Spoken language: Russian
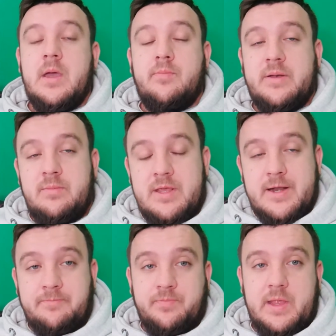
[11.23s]

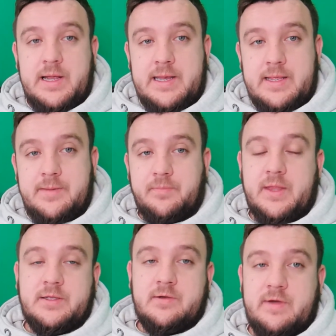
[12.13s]
премьер-лиги.
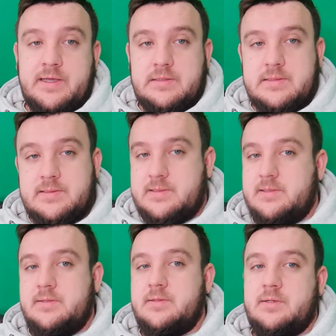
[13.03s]
Открывает э,
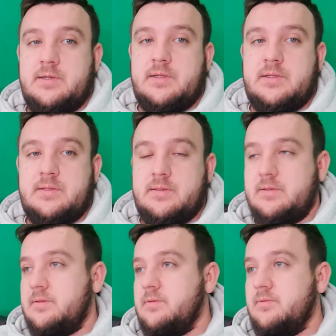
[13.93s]
этот
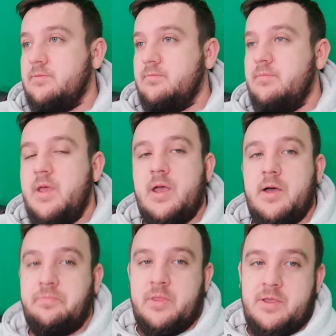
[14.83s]
э,
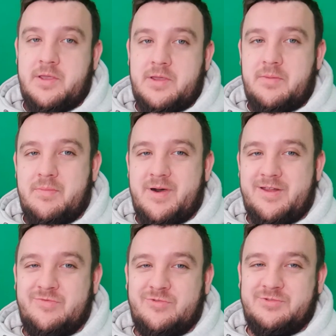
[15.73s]
мега
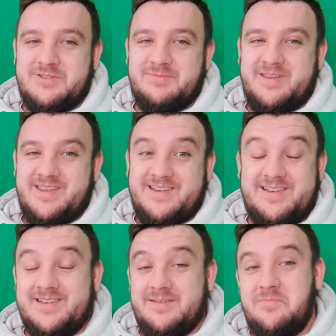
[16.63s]
марафон из
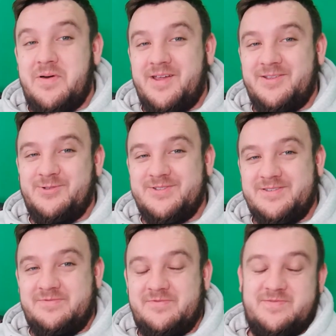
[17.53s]
моих э, прогнозов.